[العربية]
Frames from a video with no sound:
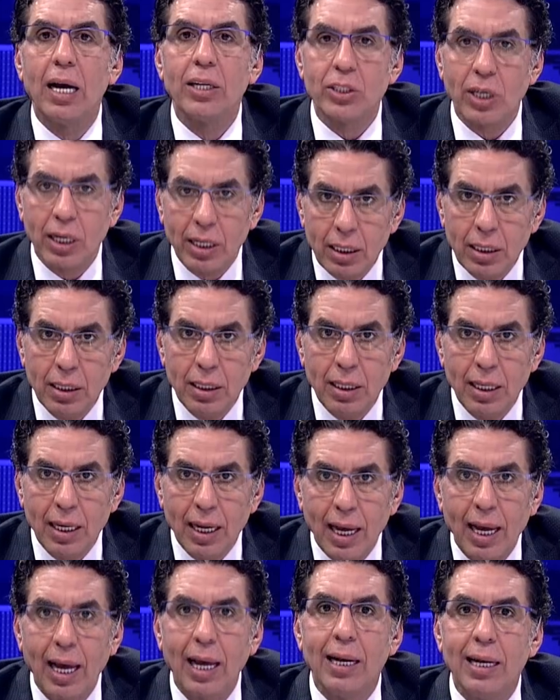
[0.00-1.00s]
حشري
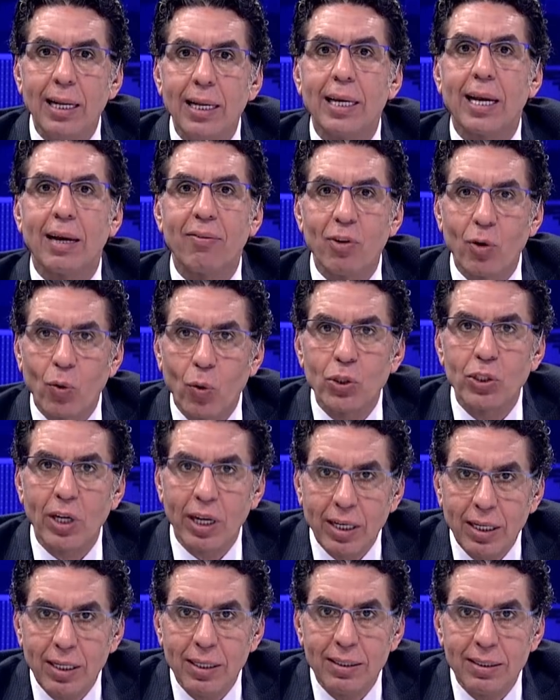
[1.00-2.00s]
خليك في
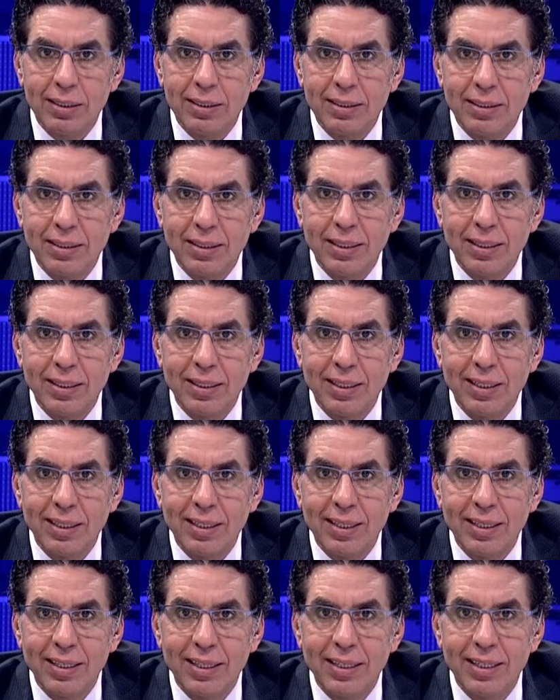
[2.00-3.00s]
الكشري
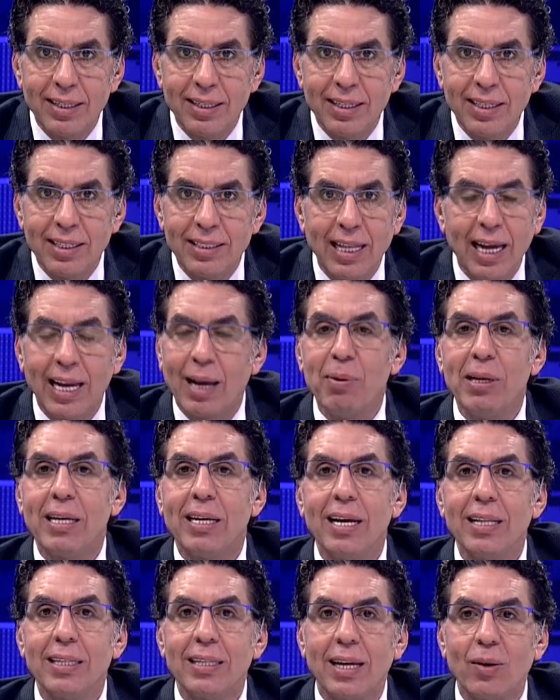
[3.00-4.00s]
ده
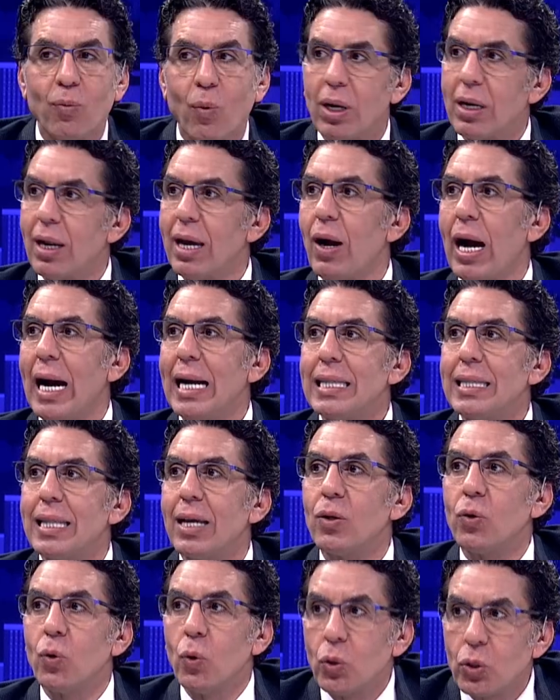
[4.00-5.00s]
جميل جدا والله
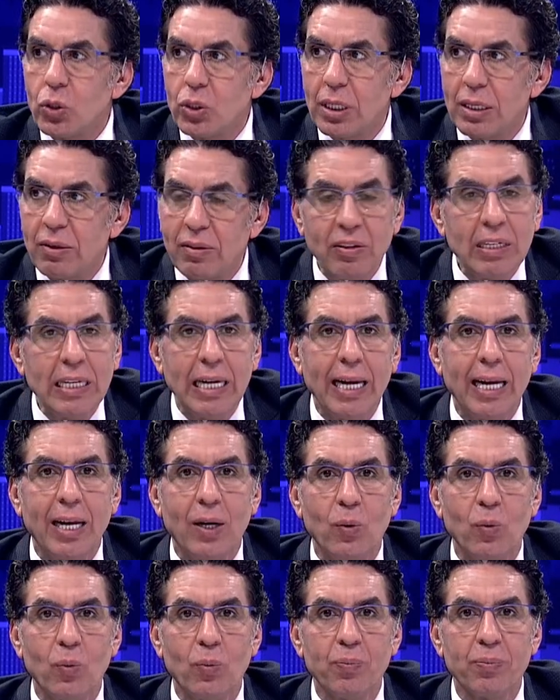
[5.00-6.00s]
حتى النطق فيه
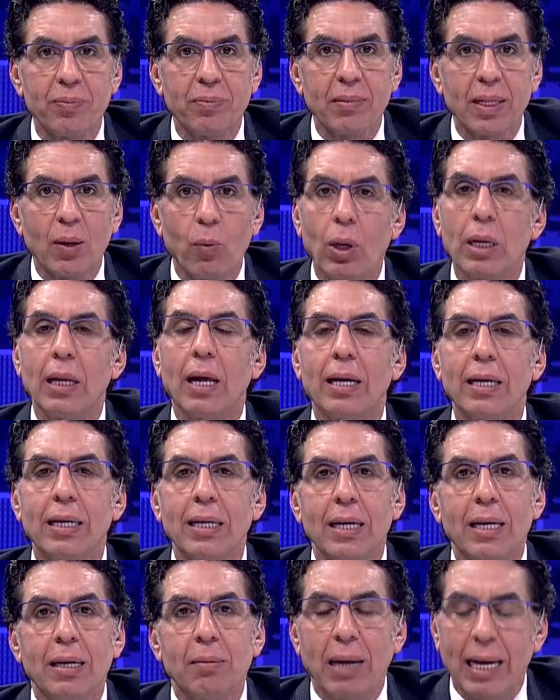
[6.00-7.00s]
حلو والله
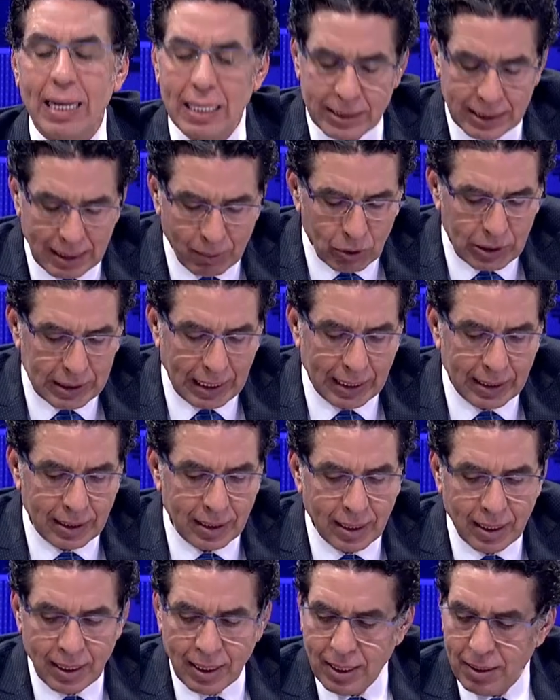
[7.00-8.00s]
معلش يا مسعد
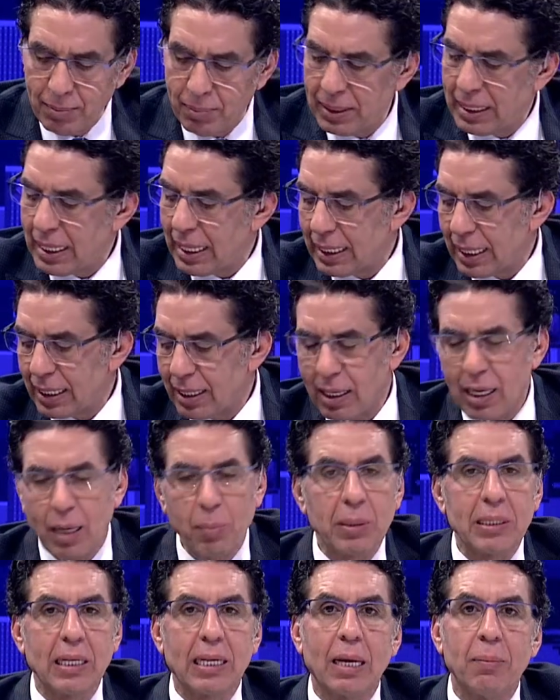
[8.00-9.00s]
بناء على
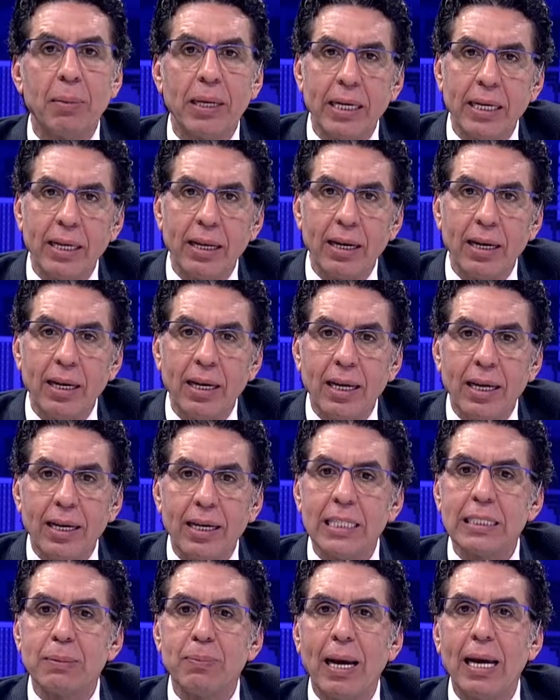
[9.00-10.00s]
رغبة الجماهير
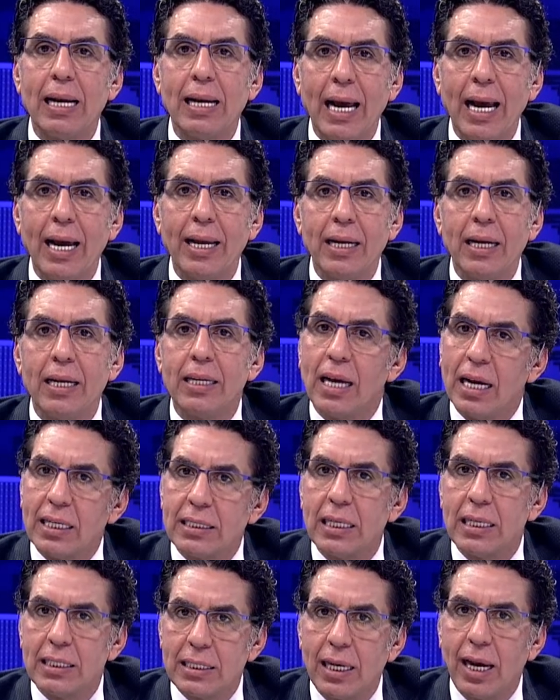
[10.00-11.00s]
نسمع اللحن يا
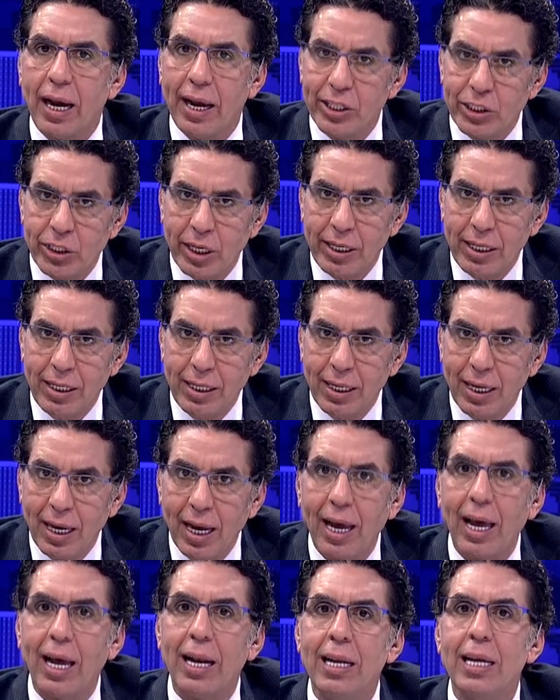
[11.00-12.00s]
سيسي يا حشري
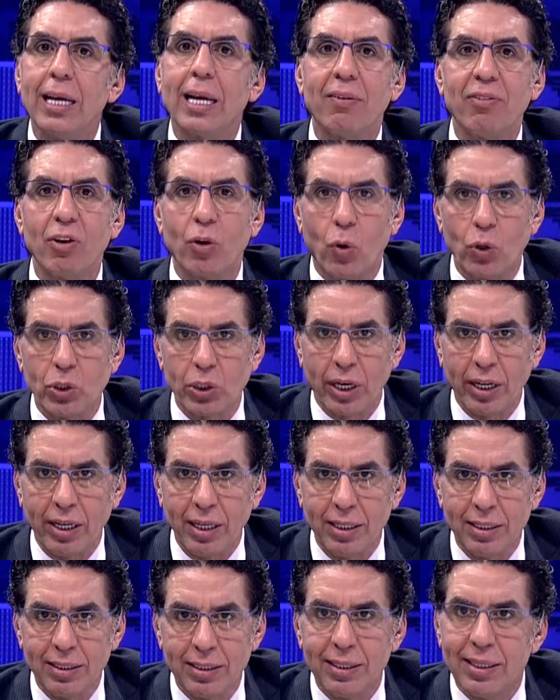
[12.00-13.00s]
خليك في الكشري
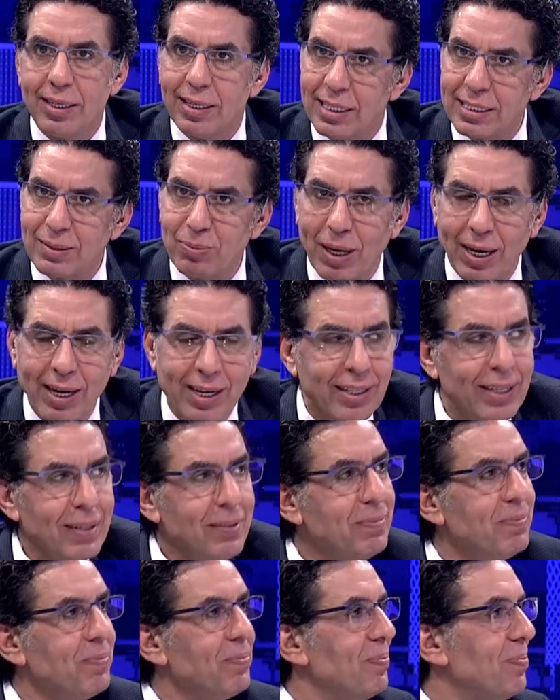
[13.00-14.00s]
نسمع
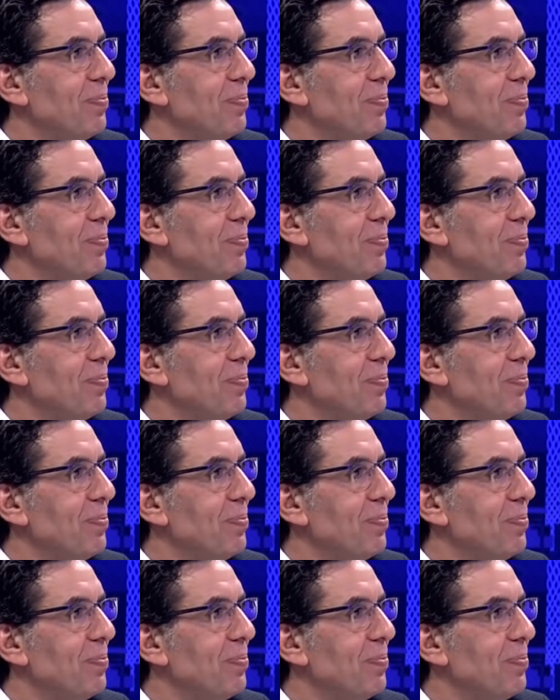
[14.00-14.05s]
كده